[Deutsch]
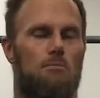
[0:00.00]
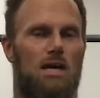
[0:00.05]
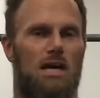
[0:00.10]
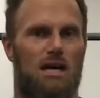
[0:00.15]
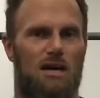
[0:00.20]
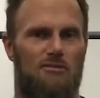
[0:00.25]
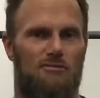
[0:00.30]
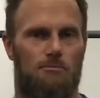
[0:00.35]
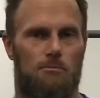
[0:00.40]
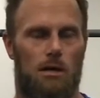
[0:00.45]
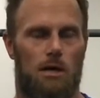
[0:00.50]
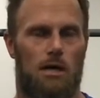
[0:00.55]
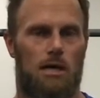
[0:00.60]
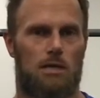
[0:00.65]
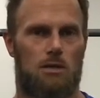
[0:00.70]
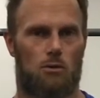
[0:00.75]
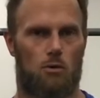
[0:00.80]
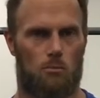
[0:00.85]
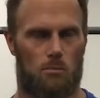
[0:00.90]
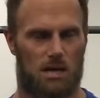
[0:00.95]
Kraftbereich,
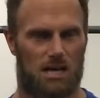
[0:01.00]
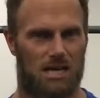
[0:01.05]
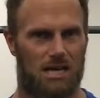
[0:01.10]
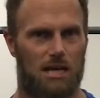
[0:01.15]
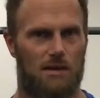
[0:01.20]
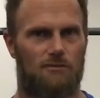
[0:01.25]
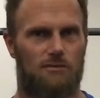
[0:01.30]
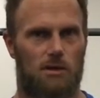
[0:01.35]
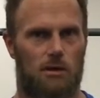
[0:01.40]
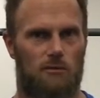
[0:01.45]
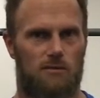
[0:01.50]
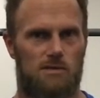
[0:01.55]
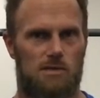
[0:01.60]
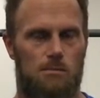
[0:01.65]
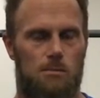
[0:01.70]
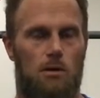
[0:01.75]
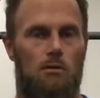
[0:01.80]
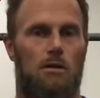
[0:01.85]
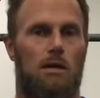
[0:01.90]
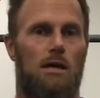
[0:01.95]
um Kraft
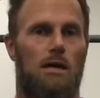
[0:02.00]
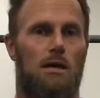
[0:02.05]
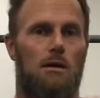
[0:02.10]
aufzubauen.